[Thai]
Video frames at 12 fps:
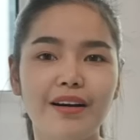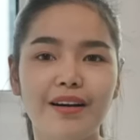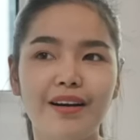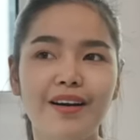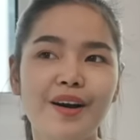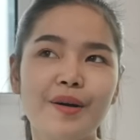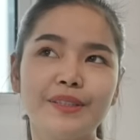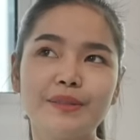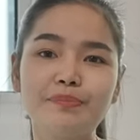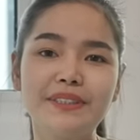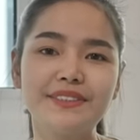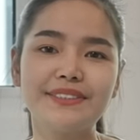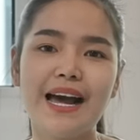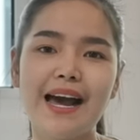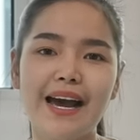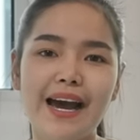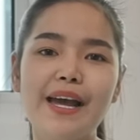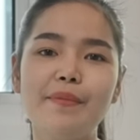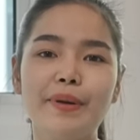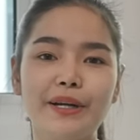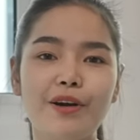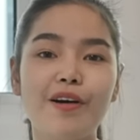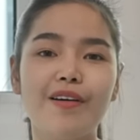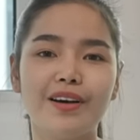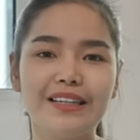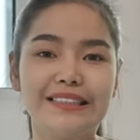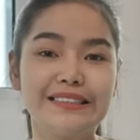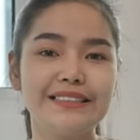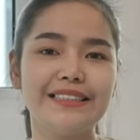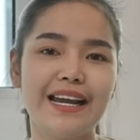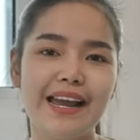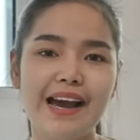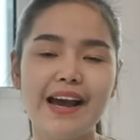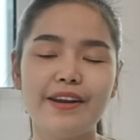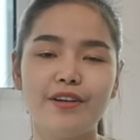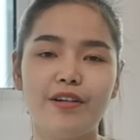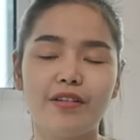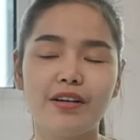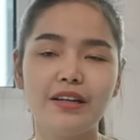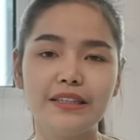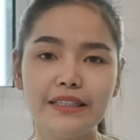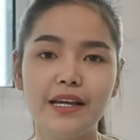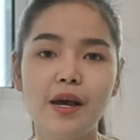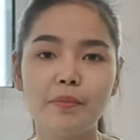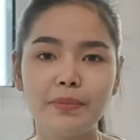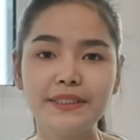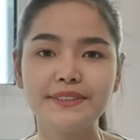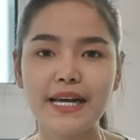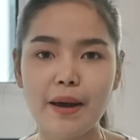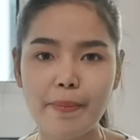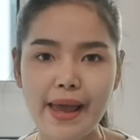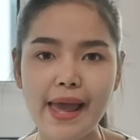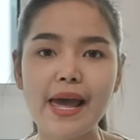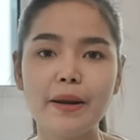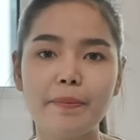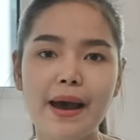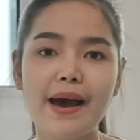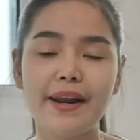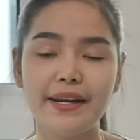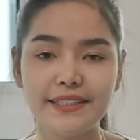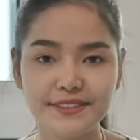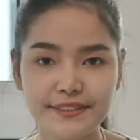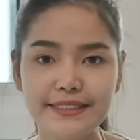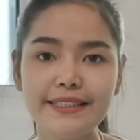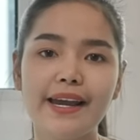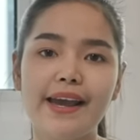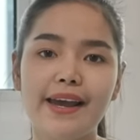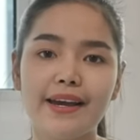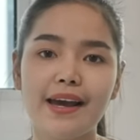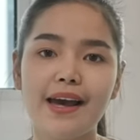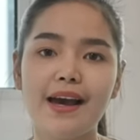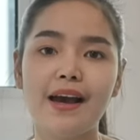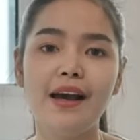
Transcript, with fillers: ก็จะปรึกษาใครมันก็เขินๆอายๆเนาะก็เลยปรึกษาแพทย์ผ่าน HD Care ค่ะ